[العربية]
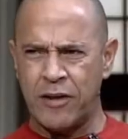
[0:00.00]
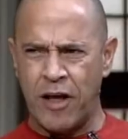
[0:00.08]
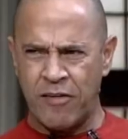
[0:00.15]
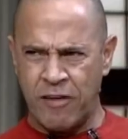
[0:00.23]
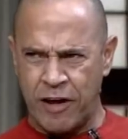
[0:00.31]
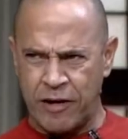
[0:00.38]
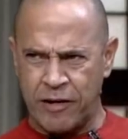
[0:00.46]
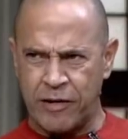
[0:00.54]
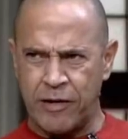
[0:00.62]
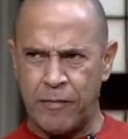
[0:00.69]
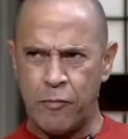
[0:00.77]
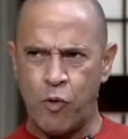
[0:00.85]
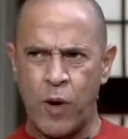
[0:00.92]
نظر
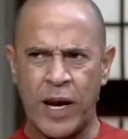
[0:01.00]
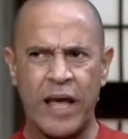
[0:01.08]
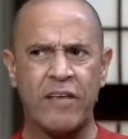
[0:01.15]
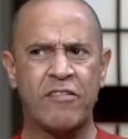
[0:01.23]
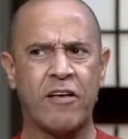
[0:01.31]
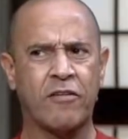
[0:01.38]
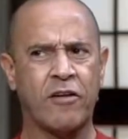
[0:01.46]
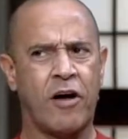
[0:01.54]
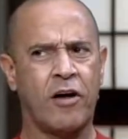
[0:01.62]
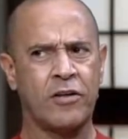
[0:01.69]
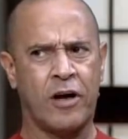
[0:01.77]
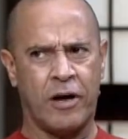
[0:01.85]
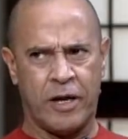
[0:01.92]
وليست م.
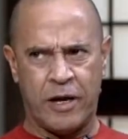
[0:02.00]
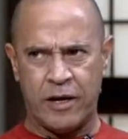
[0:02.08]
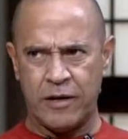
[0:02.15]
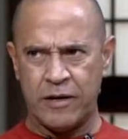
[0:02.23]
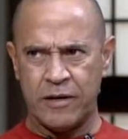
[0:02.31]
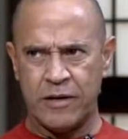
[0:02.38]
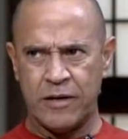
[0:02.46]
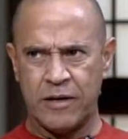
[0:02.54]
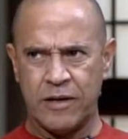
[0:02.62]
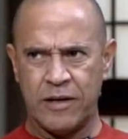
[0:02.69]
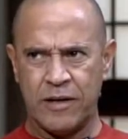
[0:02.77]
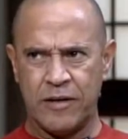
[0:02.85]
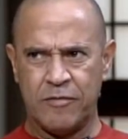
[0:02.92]
قضايا
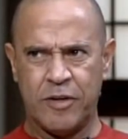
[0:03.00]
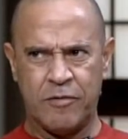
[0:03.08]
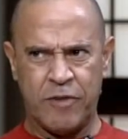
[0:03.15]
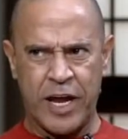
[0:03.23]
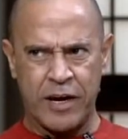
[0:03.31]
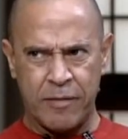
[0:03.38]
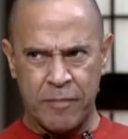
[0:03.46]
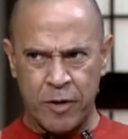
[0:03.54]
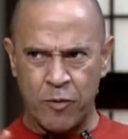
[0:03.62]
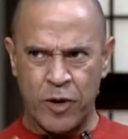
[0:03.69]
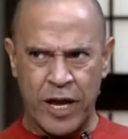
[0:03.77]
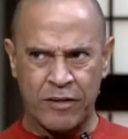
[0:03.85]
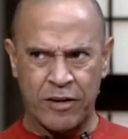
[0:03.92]
في فرق بين
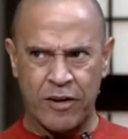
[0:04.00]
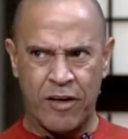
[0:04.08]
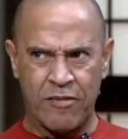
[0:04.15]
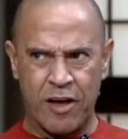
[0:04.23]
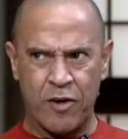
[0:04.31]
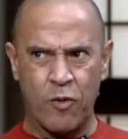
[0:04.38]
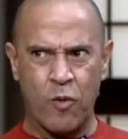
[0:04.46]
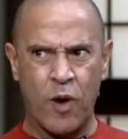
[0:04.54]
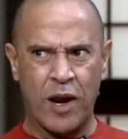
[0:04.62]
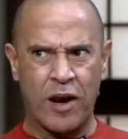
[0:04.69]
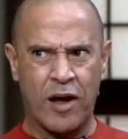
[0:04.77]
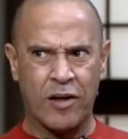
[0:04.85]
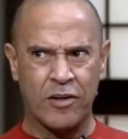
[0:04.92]
وجهات النظر
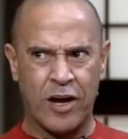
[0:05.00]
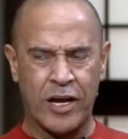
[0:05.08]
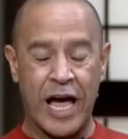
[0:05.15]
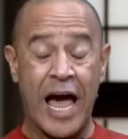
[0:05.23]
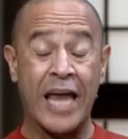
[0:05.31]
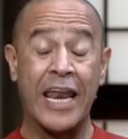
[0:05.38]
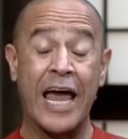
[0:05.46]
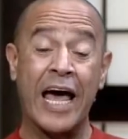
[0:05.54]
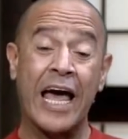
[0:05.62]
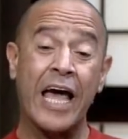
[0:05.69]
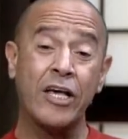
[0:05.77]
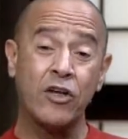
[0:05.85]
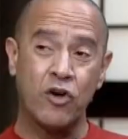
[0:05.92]
والقضايا انا
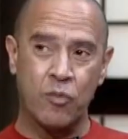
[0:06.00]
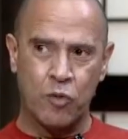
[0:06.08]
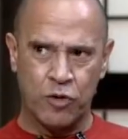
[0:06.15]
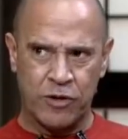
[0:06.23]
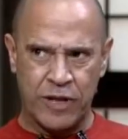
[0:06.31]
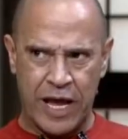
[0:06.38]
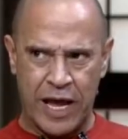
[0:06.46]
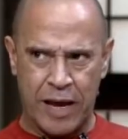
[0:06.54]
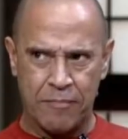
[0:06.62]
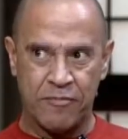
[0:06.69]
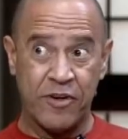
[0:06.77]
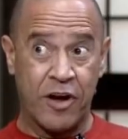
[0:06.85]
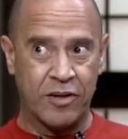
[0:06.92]
غير متهم
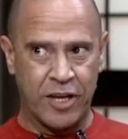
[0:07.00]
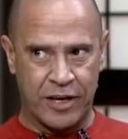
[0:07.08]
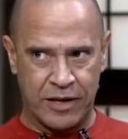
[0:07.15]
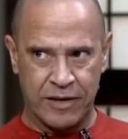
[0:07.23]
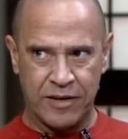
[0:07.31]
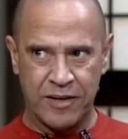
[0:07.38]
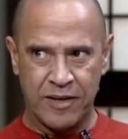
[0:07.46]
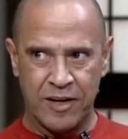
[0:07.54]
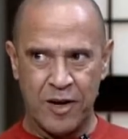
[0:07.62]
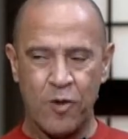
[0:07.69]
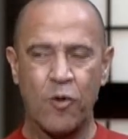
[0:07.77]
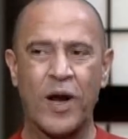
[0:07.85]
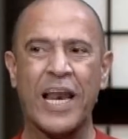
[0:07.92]
في قضيه
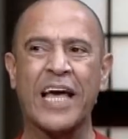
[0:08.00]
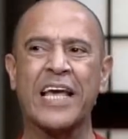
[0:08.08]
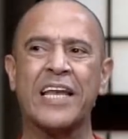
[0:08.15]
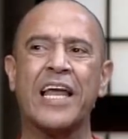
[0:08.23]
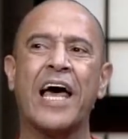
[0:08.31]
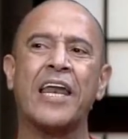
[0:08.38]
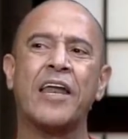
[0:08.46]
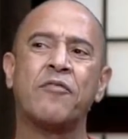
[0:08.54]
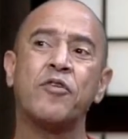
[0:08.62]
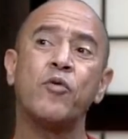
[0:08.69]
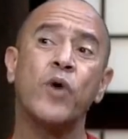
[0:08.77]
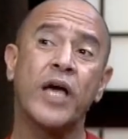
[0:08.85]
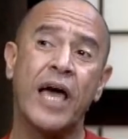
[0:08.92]
ولكن انا
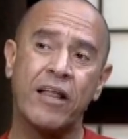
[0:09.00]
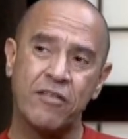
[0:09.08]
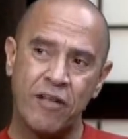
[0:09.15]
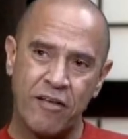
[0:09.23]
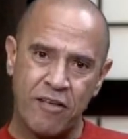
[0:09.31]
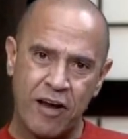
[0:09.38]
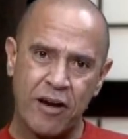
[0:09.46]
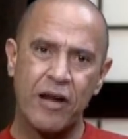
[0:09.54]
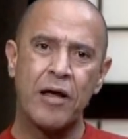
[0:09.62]
في وجهات نظر